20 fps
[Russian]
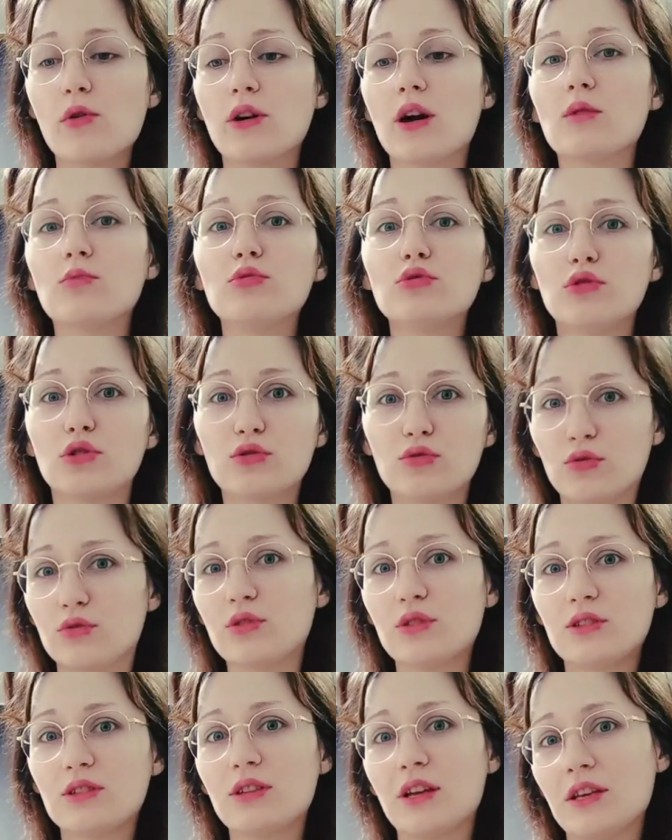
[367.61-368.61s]
как будто
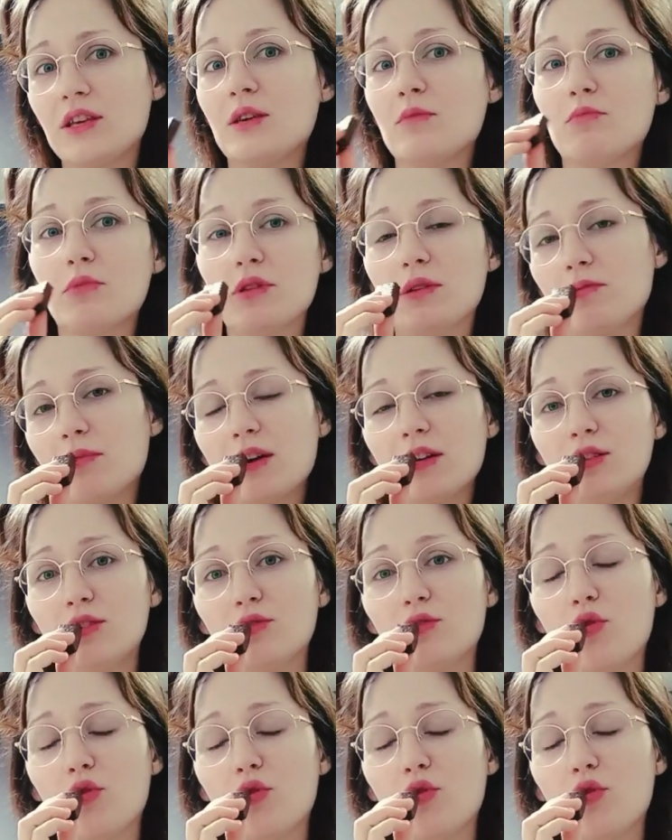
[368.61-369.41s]
кто-то с ноги, понимаете,